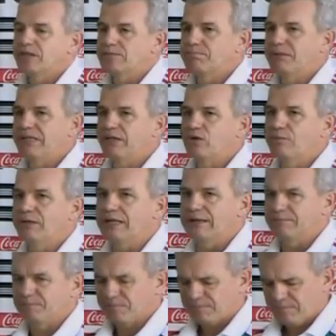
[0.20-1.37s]
Te explico,
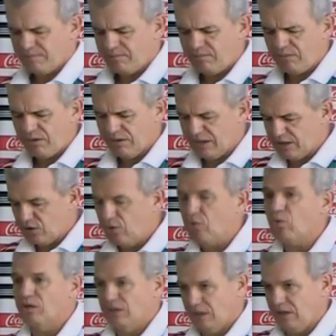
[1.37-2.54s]
mira, desde
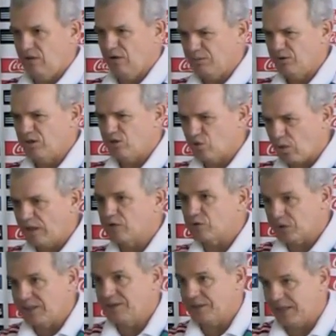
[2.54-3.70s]
un, lo hemos dicho
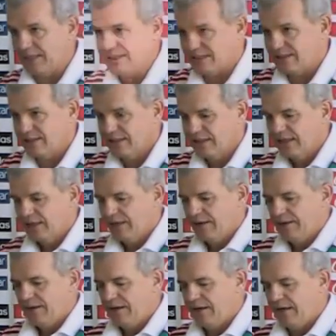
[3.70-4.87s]
4-3-3,
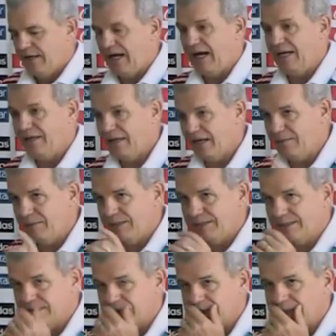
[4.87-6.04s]
eh, hay, hay
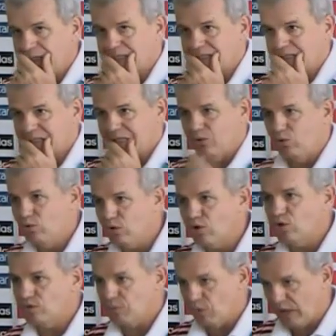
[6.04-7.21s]
veces en las que uno
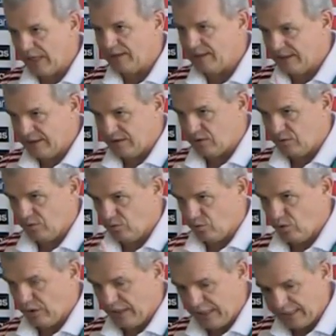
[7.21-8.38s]
de los volantes
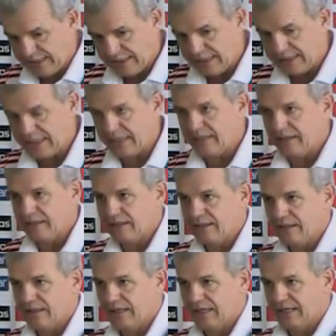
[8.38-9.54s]
es el que
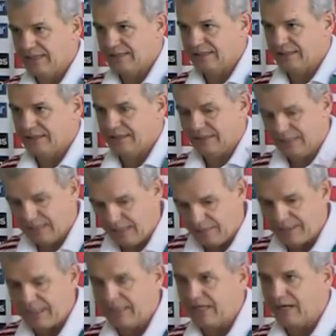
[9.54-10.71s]
hace,
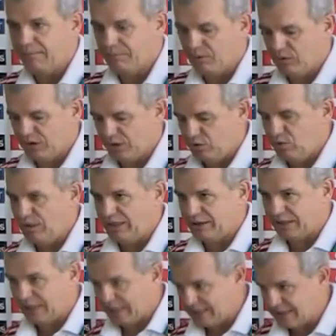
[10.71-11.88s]
abre el campo y un
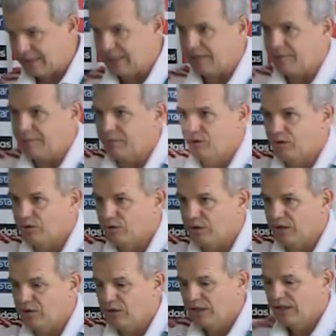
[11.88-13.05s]
lateral es el que abre por el otro
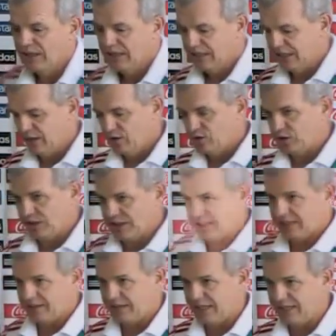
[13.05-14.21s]
lado y los tres
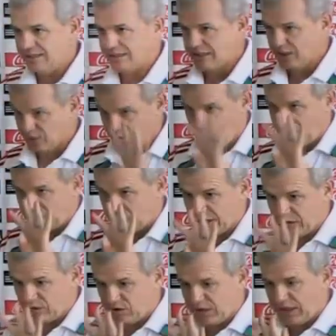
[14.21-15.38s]
de atrás, de los cuatro
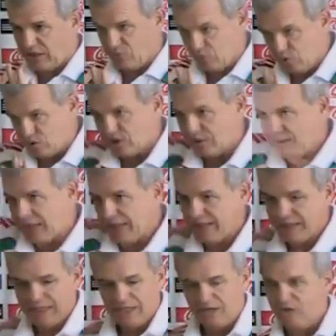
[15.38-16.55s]
que nos quedan, uno se va,
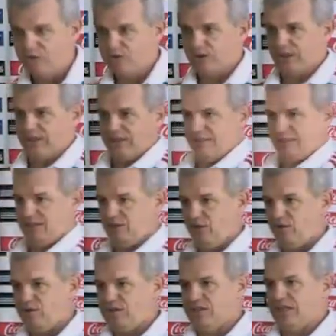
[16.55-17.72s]
los tres
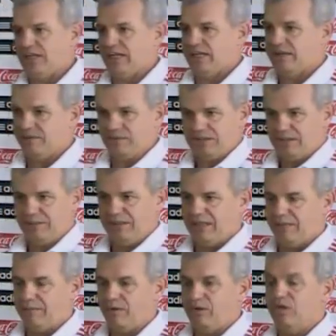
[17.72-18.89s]
son los que se quedan, se meten
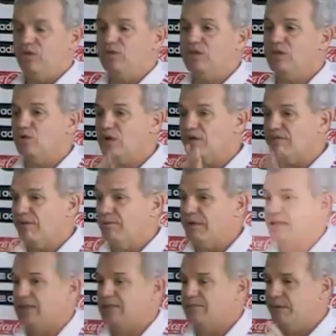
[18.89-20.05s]
la pelota. El otro día con Rafa
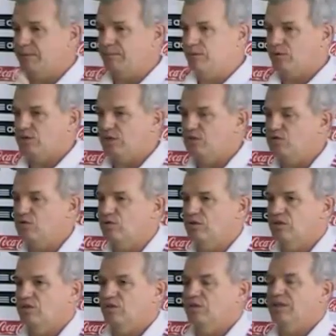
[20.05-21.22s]
Márquez, aprovechando su
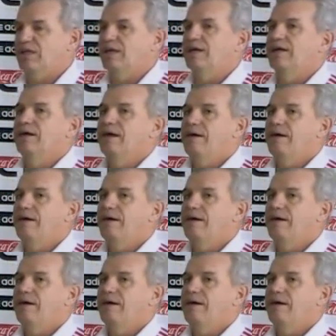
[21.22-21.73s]
condición de,